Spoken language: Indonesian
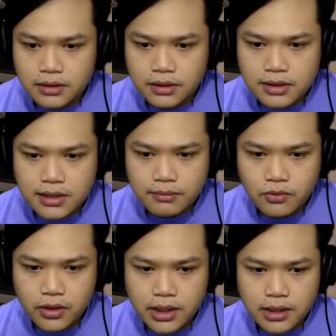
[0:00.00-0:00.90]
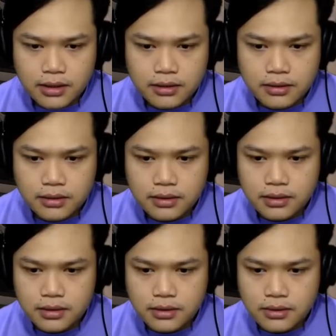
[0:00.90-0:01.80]
Kita sambungin.
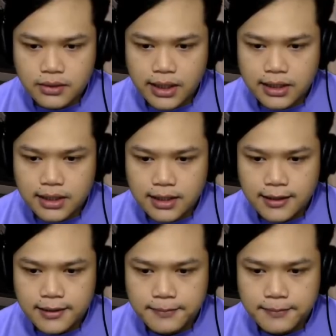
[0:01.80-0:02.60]
Oh, yang ini nih.